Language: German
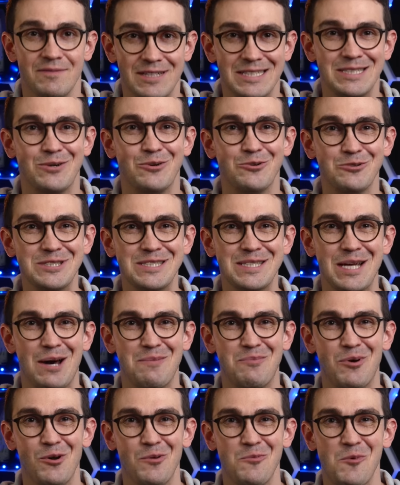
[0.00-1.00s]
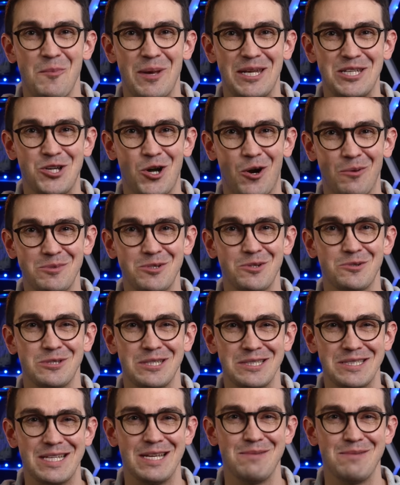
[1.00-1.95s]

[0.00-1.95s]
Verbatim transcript: Wenn unser Apollo-Moment kommt und das